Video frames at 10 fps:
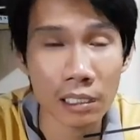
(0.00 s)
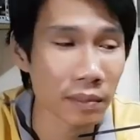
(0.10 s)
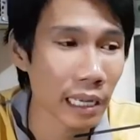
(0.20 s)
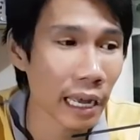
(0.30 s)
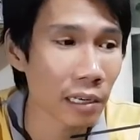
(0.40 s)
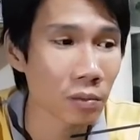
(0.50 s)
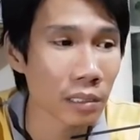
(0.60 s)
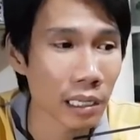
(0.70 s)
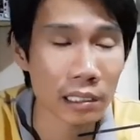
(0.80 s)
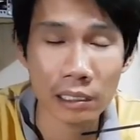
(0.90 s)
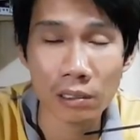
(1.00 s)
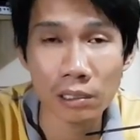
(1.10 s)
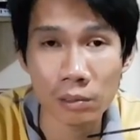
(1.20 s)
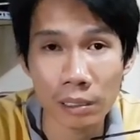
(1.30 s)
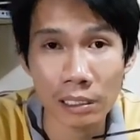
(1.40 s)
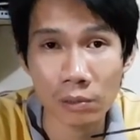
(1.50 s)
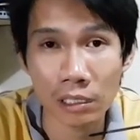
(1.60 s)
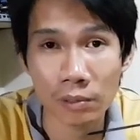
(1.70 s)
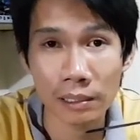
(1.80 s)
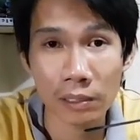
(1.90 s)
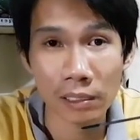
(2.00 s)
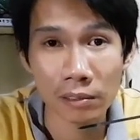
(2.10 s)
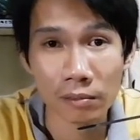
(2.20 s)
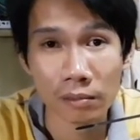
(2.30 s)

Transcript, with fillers: tại vì ai cũng có thể là sẽ có người bình dầu nhiều bình dầu ít